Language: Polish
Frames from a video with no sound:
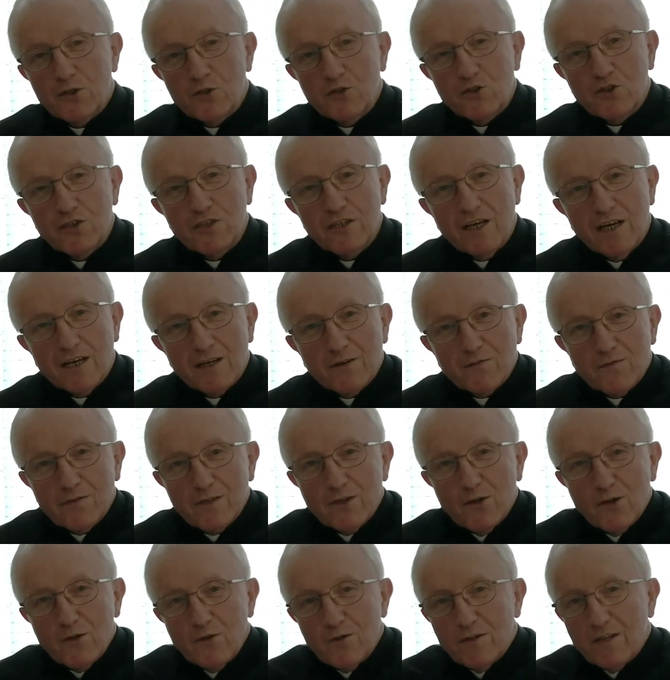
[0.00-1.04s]
czy jak
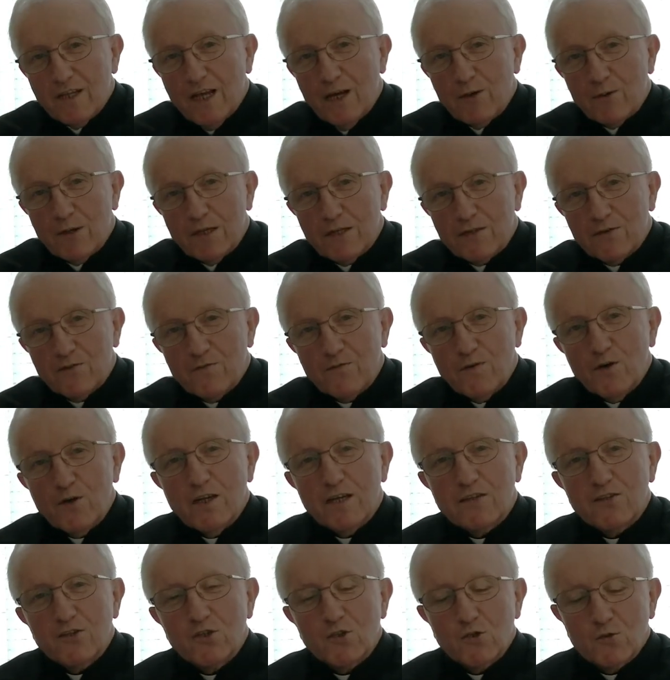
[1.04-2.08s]
wyglądała
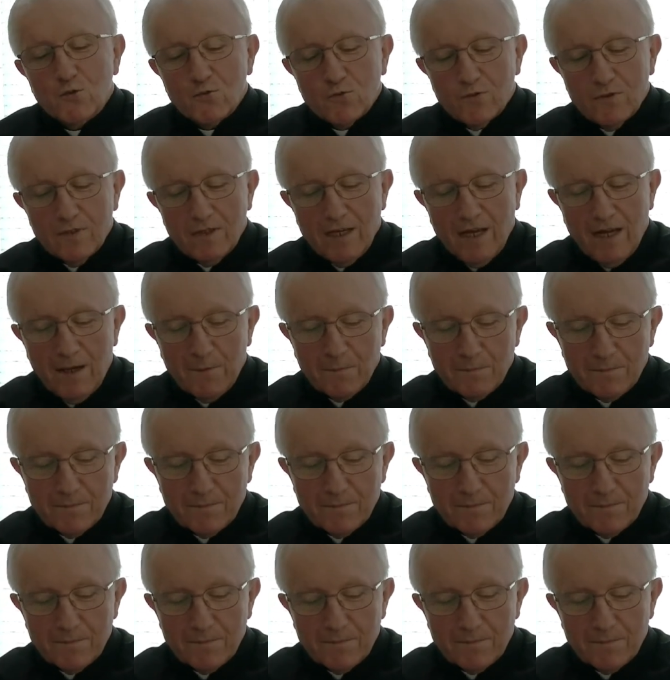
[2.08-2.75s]
Twoja studnia.